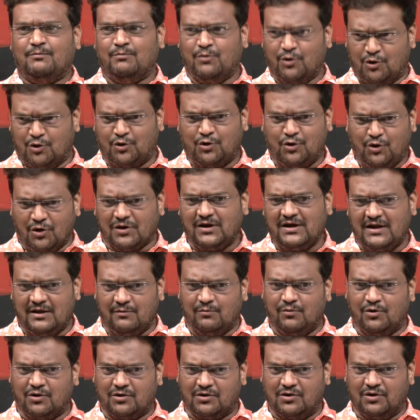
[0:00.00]
ముగ్గురిని
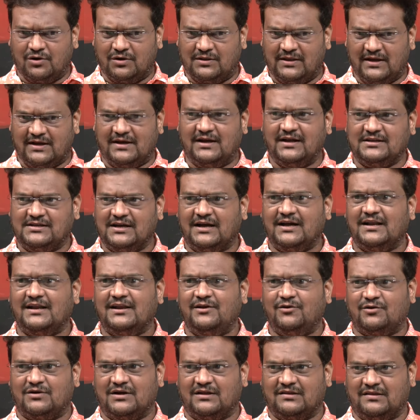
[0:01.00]
ముగ్గురు
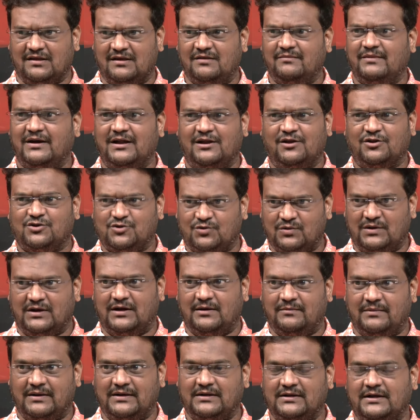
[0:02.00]
దిగ్గజాలని ఒక సినిమాలో
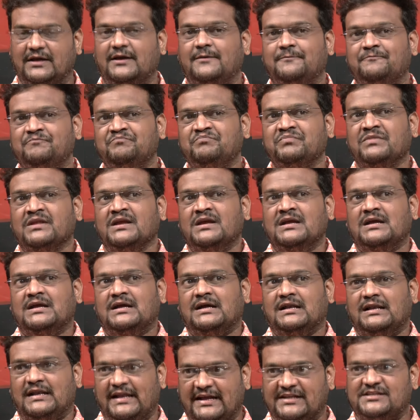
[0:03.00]
చూడడం అంటే
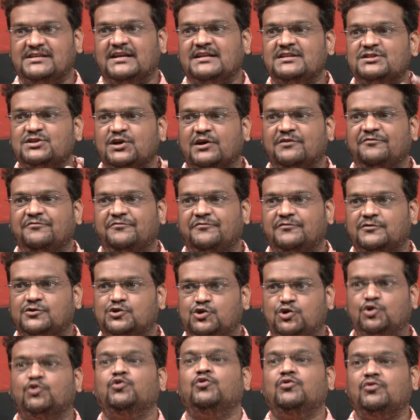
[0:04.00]
లెజెండ్స్ ఆఫ్
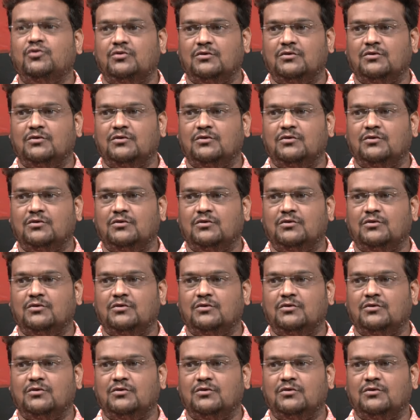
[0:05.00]
టూ